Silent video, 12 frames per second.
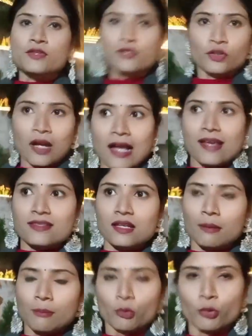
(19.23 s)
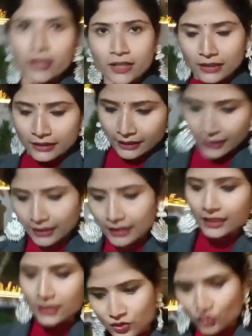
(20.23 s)
सो गाइस अब हम लोग निकल रहे
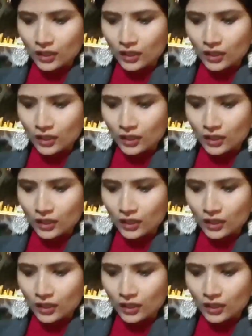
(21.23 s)
हैं